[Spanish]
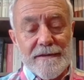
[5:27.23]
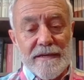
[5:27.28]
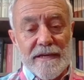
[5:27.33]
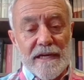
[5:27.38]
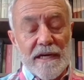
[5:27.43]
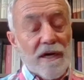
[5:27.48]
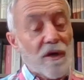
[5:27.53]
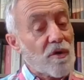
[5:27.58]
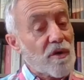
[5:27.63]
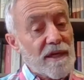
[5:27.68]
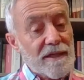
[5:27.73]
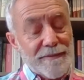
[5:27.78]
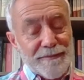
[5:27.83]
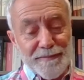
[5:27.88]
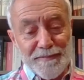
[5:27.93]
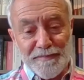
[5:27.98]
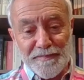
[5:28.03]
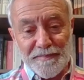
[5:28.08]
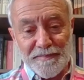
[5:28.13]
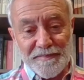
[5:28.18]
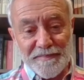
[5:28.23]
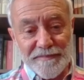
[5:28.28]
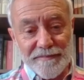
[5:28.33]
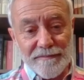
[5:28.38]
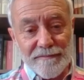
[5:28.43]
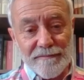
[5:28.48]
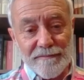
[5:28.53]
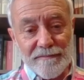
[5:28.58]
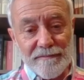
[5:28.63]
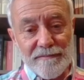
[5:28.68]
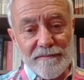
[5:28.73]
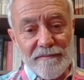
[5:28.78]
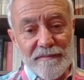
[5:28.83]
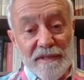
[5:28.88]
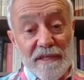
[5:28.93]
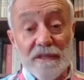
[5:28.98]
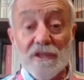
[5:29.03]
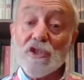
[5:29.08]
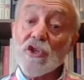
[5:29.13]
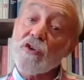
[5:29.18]
Ahora,
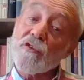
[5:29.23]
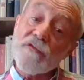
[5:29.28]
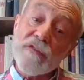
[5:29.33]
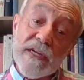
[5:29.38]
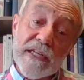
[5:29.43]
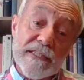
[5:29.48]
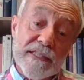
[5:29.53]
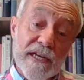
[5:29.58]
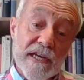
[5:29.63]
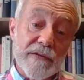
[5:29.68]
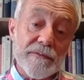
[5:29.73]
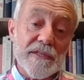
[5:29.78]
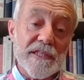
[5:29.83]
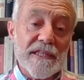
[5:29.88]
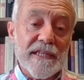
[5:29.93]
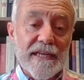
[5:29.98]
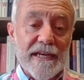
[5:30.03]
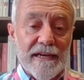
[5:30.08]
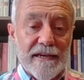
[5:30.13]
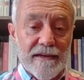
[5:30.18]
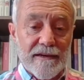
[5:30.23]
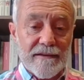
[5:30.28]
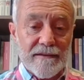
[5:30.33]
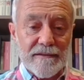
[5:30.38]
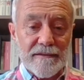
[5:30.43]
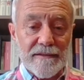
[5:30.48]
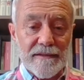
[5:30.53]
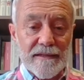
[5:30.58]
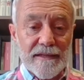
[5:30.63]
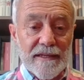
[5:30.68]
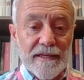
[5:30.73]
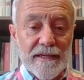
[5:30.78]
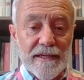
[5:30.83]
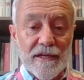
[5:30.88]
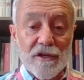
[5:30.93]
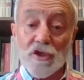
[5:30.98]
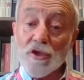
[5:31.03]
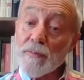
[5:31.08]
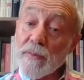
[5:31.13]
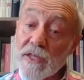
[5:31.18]
solo falta reivindicar
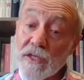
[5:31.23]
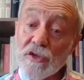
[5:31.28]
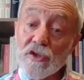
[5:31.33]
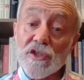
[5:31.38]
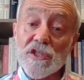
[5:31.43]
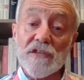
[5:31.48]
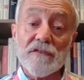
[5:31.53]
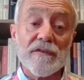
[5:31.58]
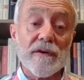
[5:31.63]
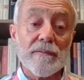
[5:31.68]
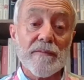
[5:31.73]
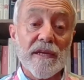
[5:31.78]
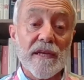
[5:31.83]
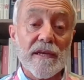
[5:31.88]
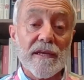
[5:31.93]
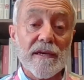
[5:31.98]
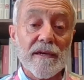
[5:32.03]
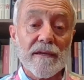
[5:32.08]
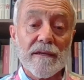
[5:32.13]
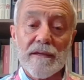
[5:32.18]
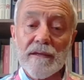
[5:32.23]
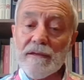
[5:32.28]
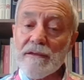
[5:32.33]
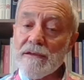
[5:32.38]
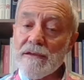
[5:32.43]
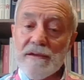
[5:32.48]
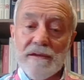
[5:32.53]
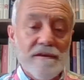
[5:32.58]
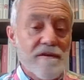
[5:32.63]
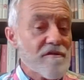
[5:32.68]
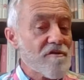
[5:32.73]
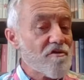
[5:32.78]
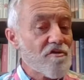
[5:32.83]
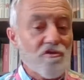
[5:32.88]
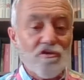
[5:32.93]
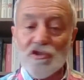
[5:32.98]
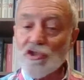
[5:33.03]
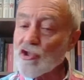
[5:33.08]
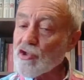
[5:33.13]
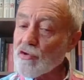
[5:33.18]
que los médicos de familia
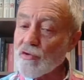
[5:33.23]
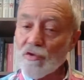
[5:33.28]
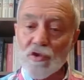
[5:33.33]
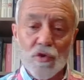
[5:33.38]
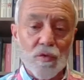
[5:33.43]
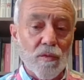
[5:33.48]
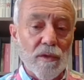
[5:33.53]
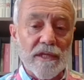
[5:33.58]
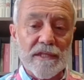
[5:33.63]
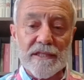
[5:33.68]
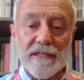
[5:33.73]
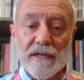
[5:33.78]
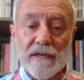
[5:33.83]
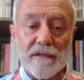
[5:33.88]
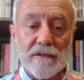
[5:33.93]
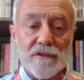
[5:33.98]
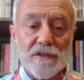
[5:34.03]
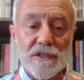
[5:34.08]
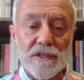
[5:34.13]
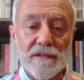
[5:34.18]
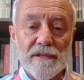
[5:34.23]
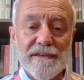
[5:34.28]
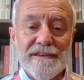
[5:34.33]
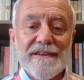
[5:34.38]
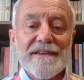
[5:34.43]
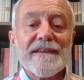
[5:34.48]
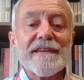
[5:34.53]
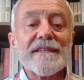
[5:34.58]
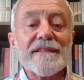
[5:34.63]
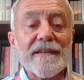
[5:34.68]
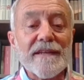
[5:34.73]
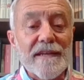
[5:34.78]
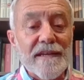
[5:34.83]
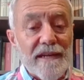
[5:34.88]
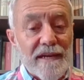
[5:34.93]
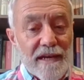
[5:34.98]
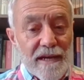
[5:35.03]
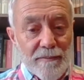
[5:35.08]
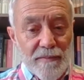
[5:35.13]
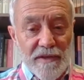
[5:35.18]
no son subalternos y tienen
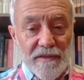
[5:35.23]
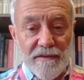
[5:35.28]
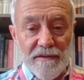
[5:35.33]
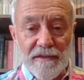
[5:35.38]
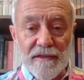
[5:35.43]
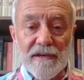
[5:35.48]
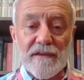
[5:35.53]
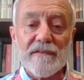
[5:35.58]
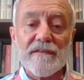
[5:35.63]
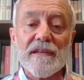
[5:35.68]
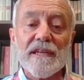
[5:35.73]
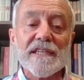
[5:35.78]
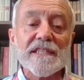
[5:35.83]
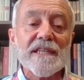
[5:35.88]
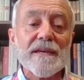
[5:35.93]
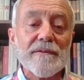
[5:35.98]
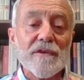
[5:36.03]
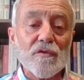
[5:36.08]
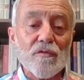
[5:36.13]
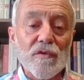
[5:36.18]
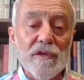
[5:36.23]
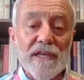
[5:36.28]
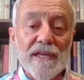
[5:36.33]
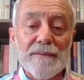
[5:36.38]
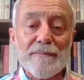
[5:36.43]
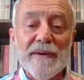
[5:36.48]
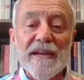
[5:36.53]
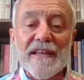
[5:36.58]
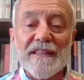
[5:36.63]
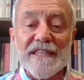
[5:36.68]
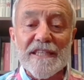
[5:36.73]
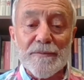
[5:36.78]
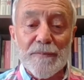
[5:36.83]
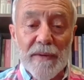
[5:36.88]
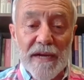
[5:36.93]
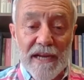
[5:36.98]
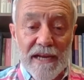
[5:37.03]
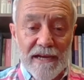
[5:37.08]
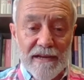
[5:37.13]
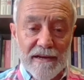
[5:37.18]
la capacidad y la sabiduría para
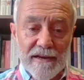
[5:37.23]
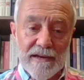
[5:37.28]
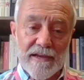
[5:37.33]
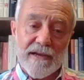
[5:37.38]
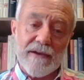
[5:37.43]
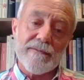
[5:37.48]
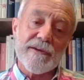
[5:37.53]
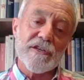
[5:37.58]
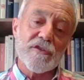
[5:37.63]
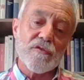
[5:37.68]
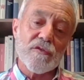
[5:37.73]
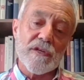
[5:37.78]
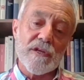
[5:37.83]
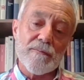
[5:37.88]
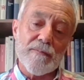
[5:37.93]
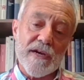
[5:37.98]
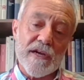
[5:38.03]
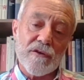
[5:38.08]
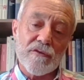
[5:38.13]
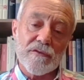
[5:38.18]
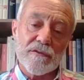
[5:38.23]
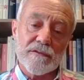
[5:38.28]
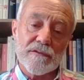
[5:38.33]
disparar al caballo del malo.